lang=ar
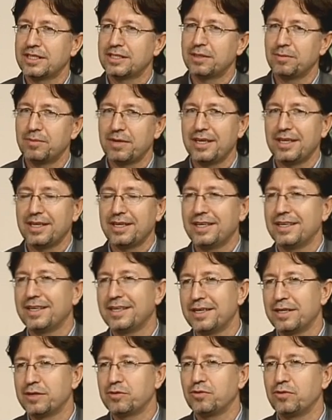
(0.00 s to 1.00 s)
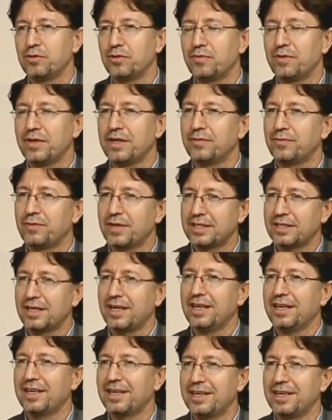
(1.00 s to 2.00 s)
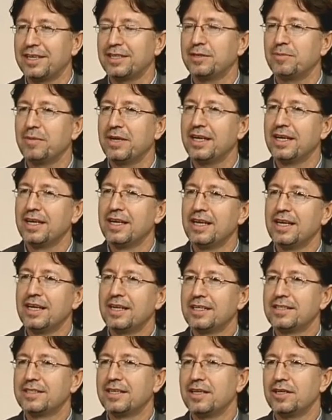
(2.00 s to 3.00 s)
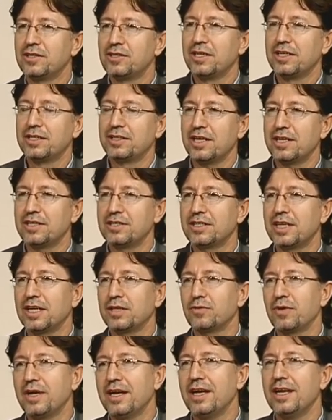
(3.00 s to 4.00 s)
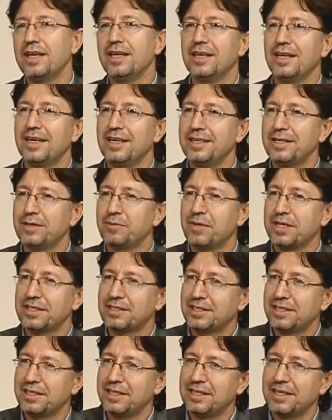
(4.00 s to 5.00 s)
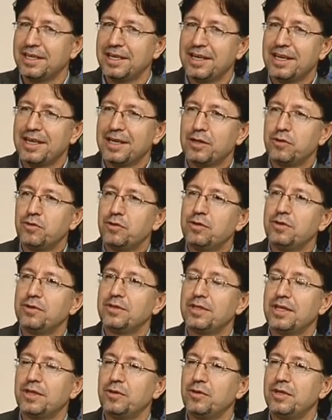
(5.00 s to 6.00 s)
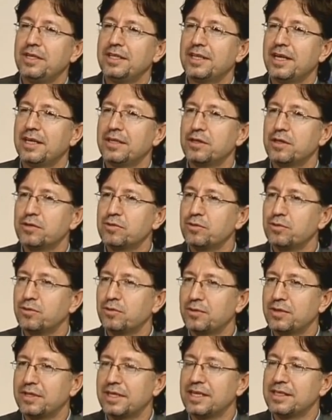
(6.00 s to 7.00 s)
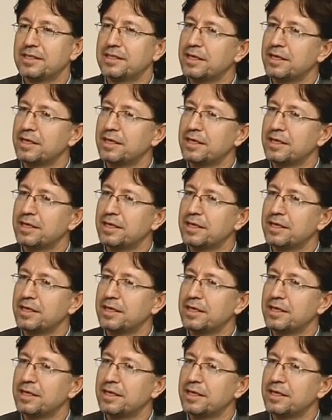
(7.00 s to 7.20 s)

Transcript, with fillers: نصيب أنا أظن في الفترة القادمة سنشيل التأشيرات وأي أي مصري يريد, يريد أن يزور تركيا